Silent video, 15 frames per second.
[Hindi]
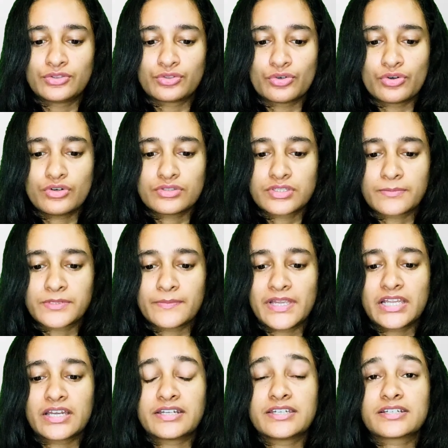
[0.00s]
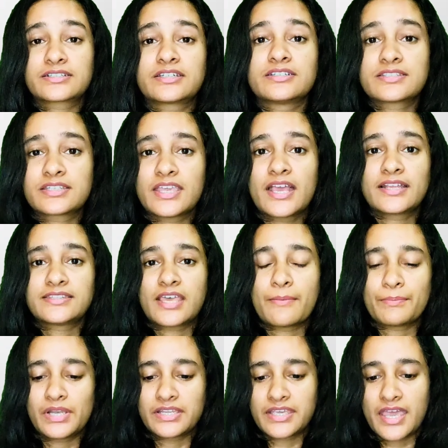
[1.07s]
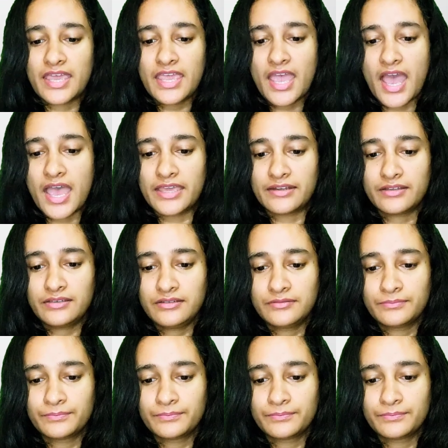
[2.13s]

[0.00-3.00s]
तो सबसे पहले कंडक्टर्स के एग्जाम्पल क्या है आयरन